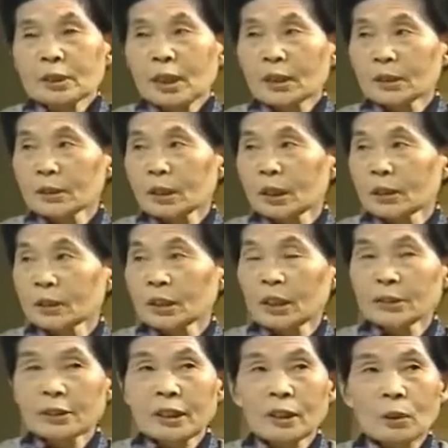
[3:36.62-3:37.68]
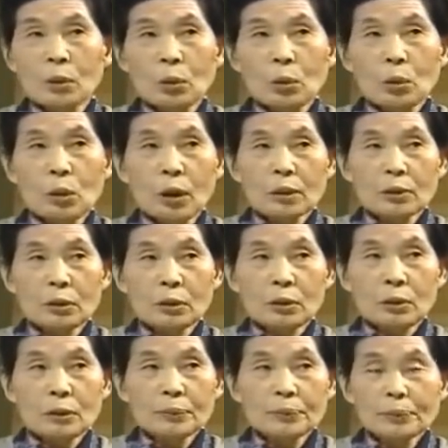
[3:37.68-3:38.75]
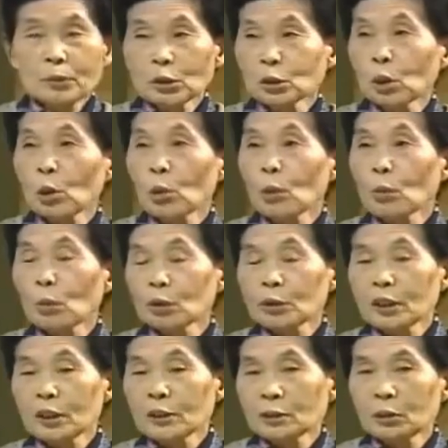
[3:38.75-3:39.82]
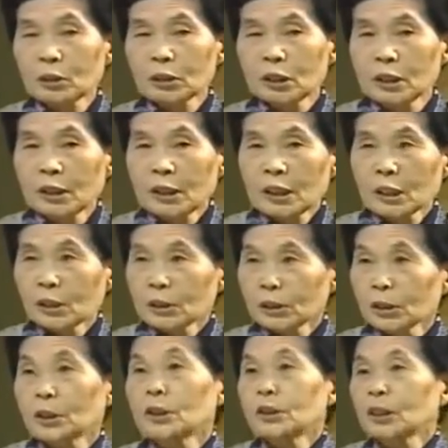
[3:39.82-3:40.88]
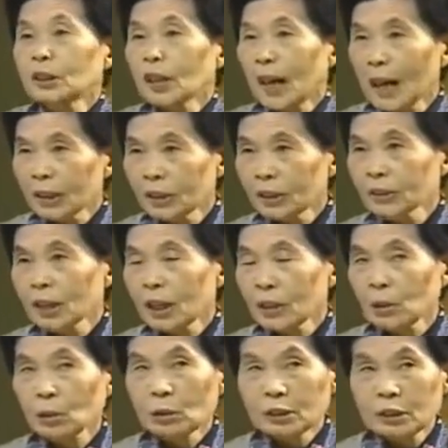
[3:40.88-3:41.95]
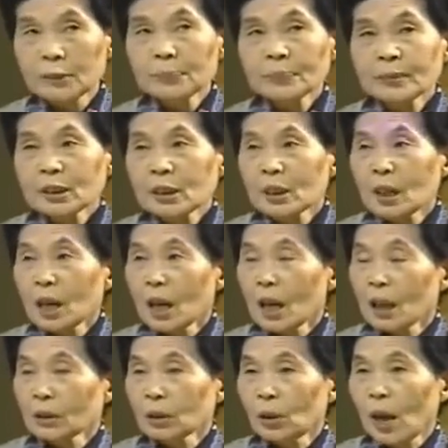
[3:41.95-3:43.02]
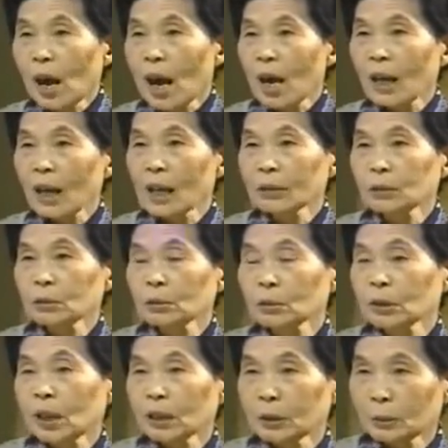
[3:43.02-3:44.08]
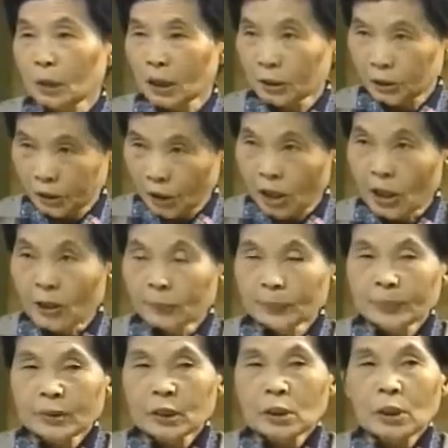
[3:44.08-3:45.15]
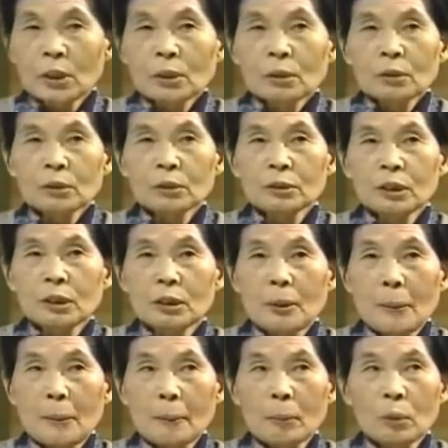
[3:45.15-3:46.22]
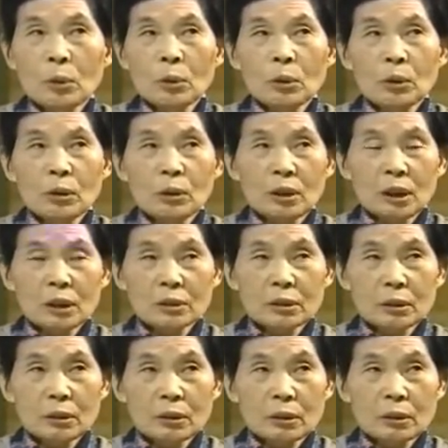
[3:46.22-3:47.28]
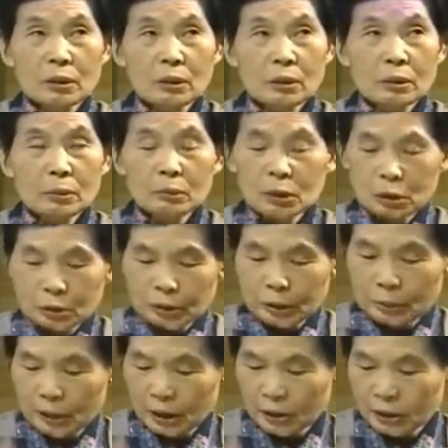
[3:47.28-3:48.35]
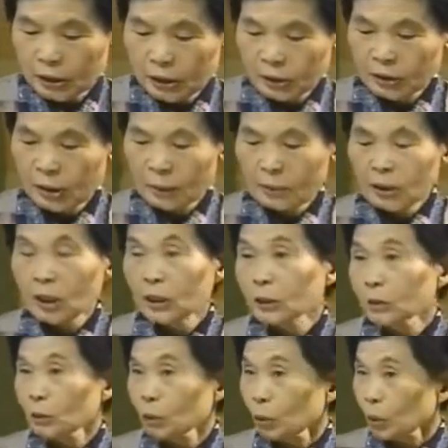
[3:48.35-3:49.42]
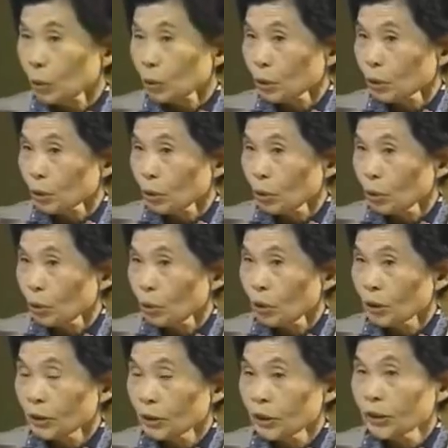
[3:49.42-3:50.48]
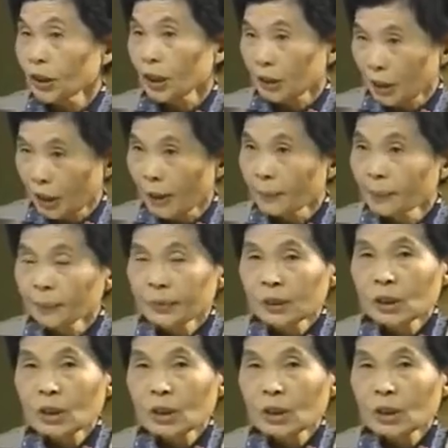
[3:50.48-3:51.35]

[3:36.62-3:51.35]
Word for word: だんだんだんだんこうあのどうもせんのに霧が晴れたようにあの明るくなりましてそれでもうあの三内橋は見えるほどの方へ来たら